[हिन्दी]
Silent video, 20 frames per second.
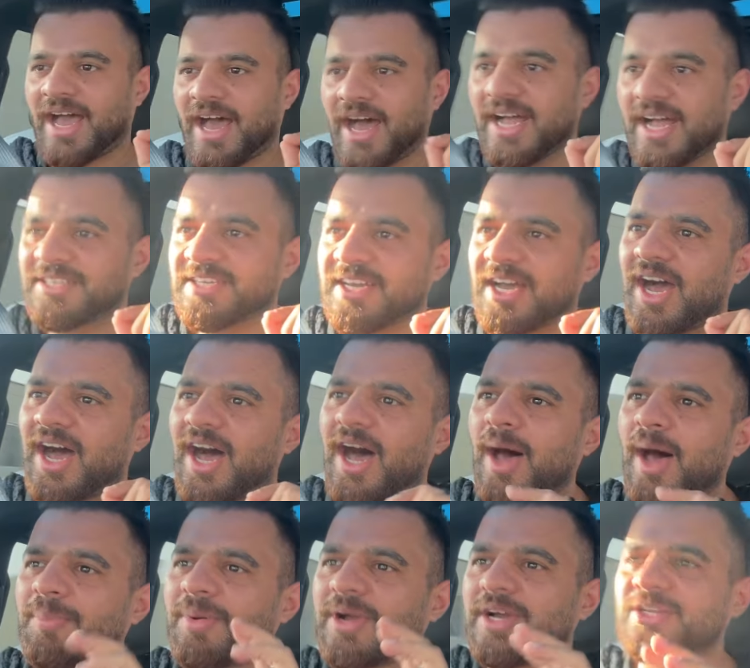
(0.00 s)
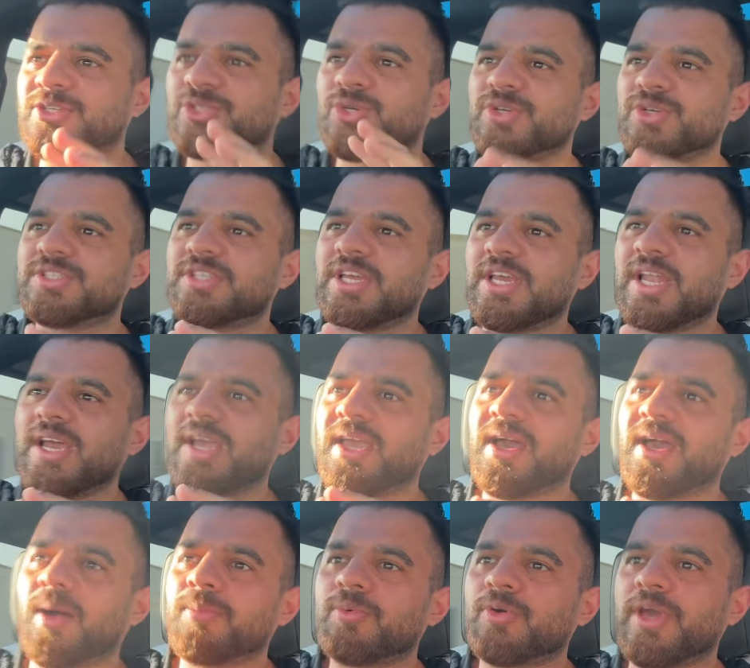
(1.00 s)
अच्छा आप अगर सोचते हैं ना कि
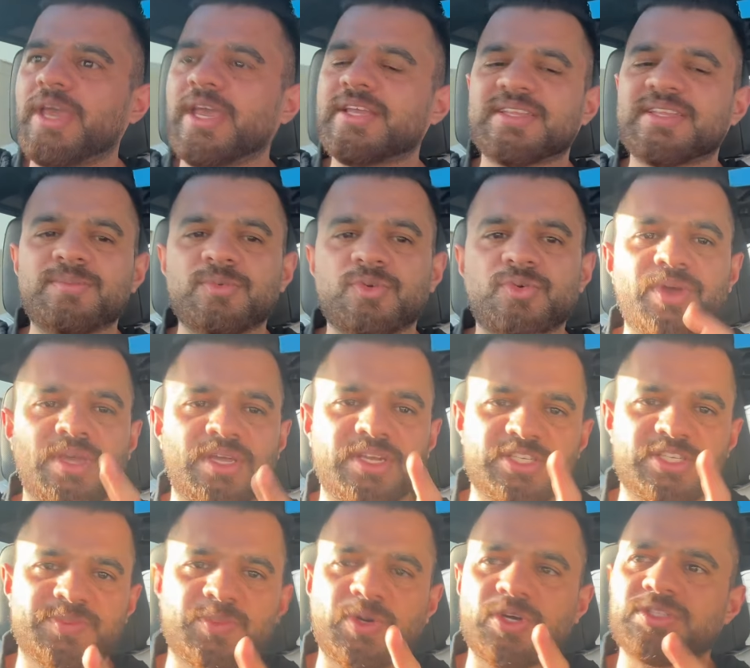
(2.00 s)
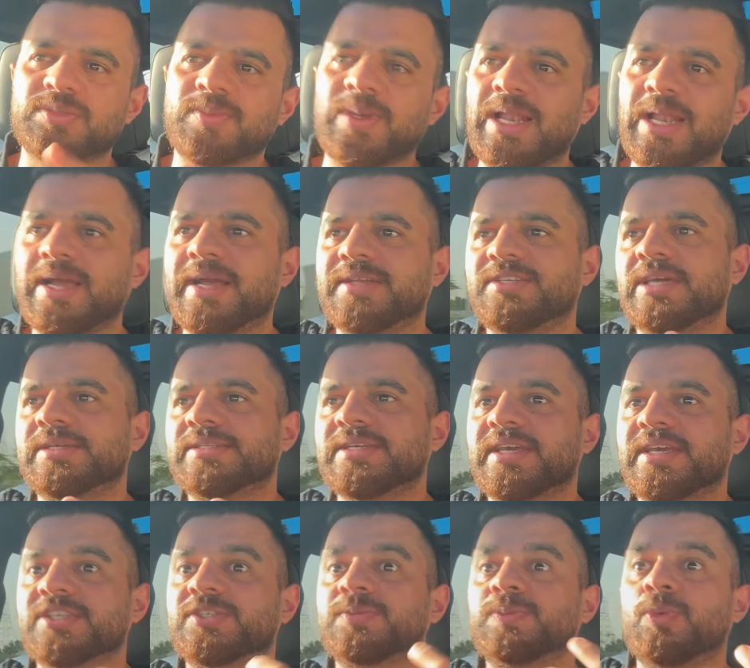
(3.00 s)
आपको एकदम क्विक रिस्पॉन्स मिलेगा जैसे
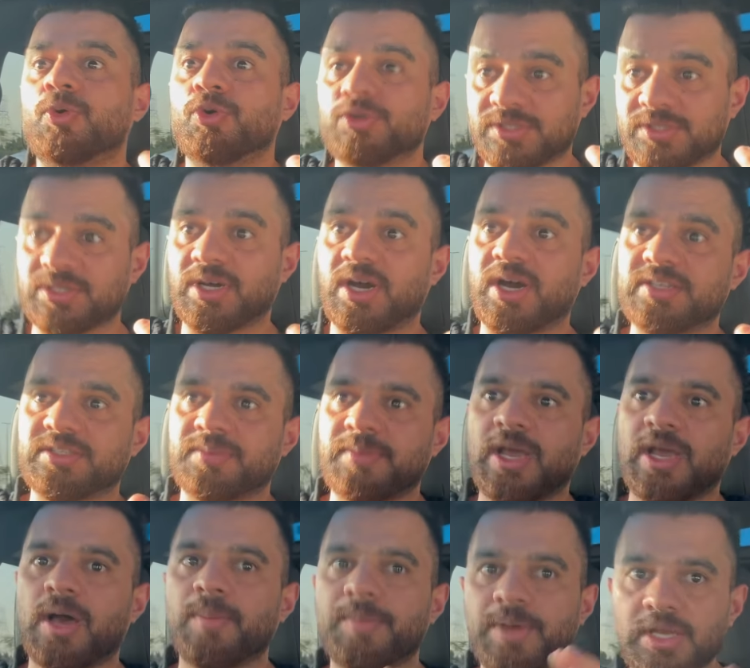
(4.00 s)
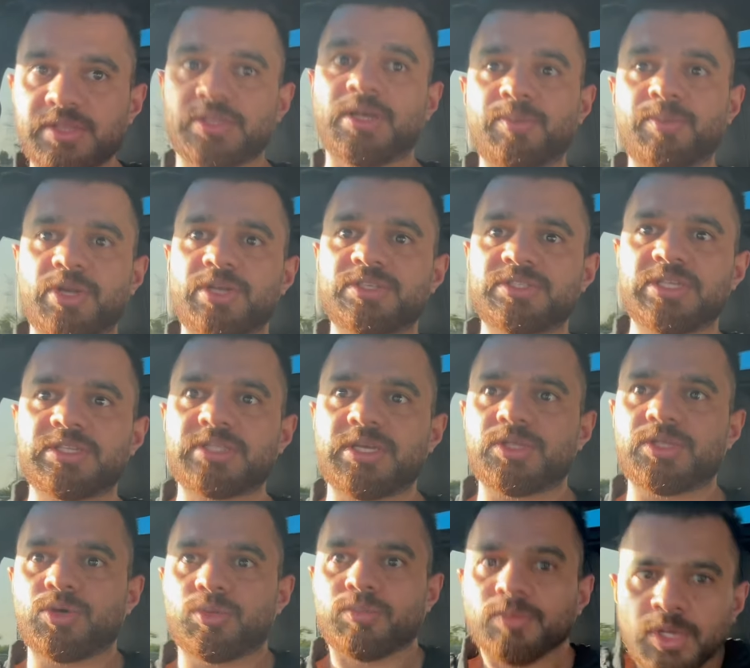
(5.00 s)
कि स्पोर्ट्स कार्स में आप एकदम रेस देते
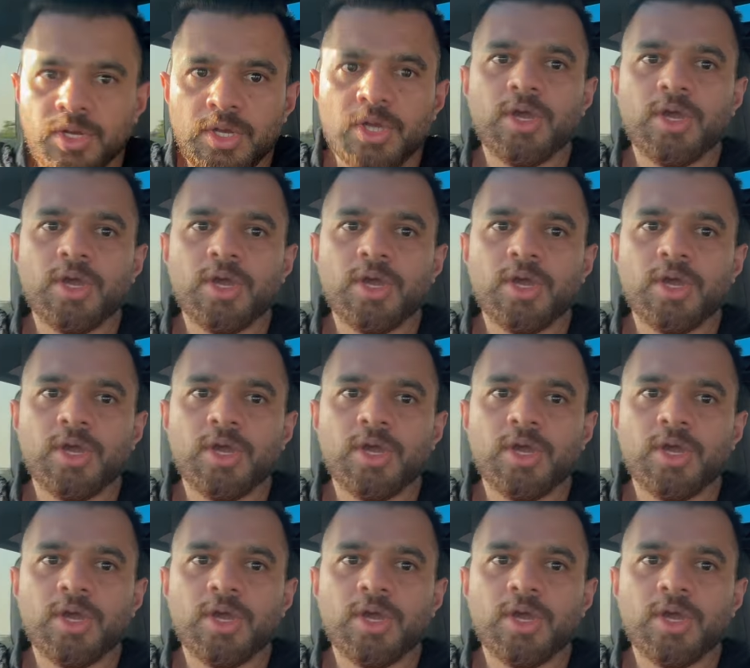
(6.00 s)
हैं तो